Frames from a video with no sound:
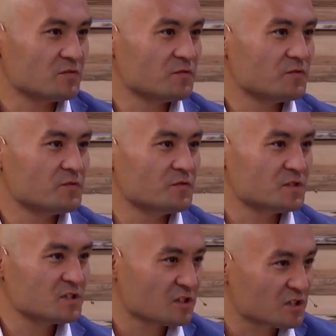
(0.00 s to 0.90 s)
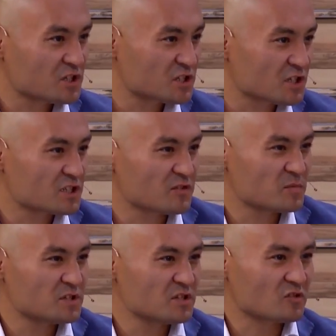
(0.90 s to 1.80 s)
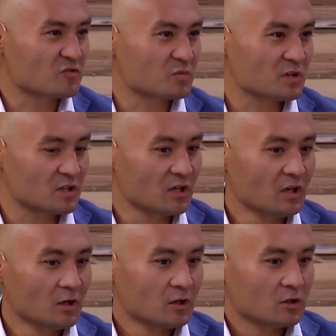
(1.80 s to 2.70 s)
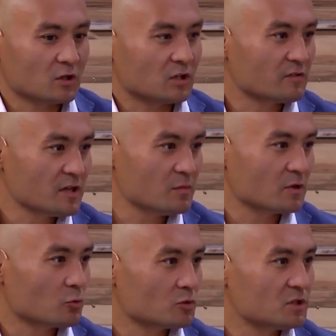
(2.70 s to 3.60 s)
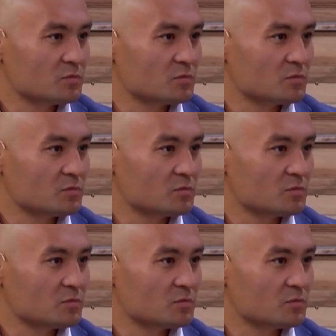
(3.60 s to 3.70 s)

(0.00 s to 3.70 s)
и физиологическая совместимость в плане э, одновременно крутить